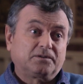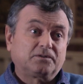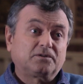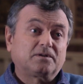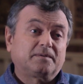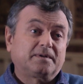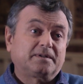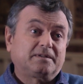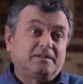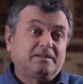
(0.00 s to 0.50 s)
el
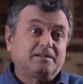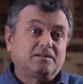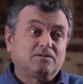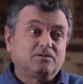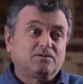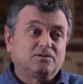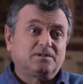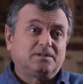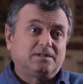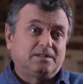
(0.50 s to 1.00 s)
centro
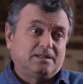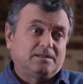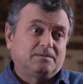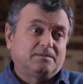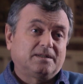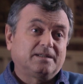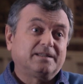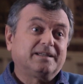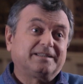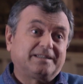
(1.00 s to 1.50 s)
dramático
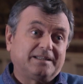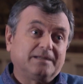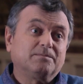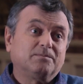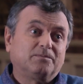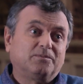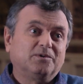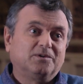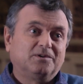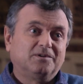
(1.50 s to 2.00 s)
lleva ya
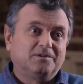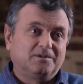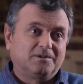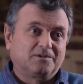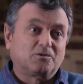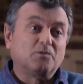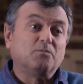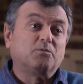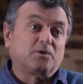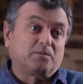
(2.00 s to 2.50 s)

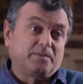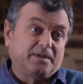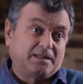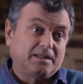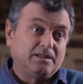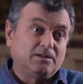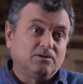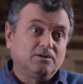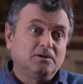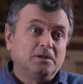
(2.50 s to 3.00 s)
tiempo
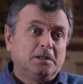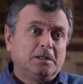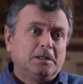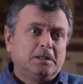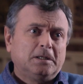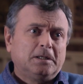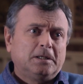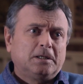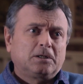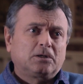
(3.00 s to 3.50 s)
comprometido
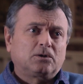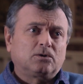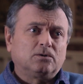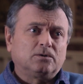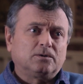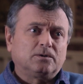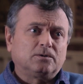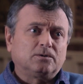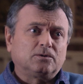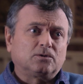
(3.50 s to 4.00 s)

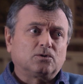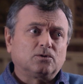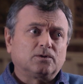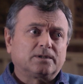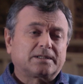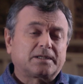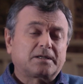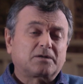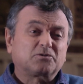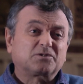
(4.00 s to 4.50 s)
con,
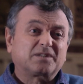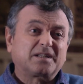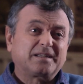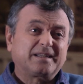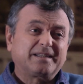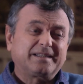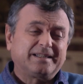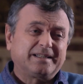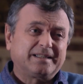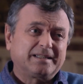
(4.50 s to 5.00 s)
esa
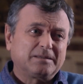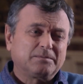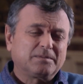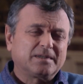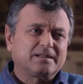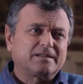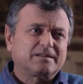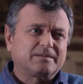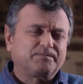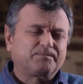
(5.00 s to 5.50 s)
circunstancia y
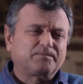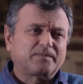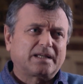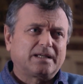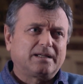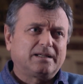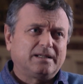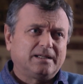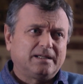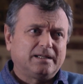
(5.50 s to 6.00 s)
además
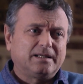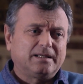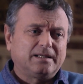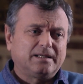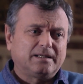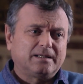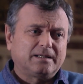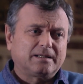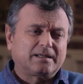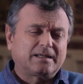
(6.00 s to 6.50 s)

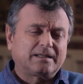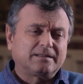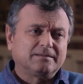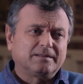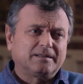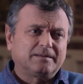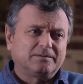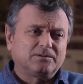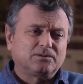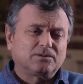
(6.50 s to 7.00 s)
eh,
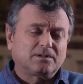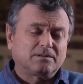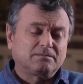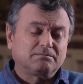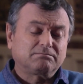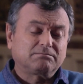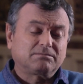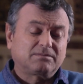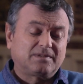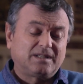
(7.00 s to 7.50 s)
yo
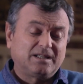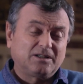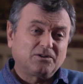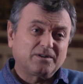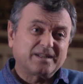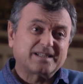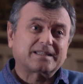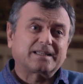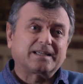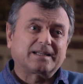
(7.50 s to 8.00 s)

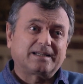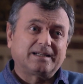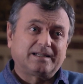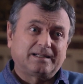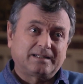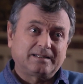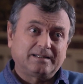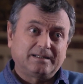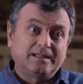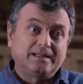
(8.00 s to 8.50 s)
quiero
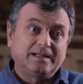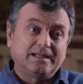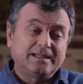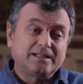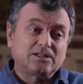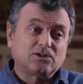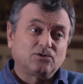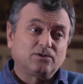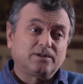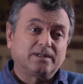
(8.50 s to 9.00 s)
destacar el
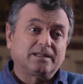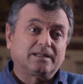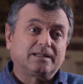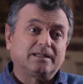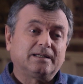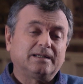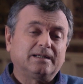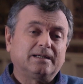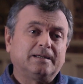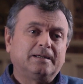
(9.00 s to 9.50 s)
hecho de
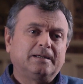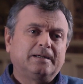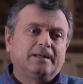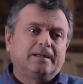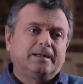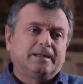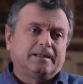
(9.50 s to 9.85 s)
que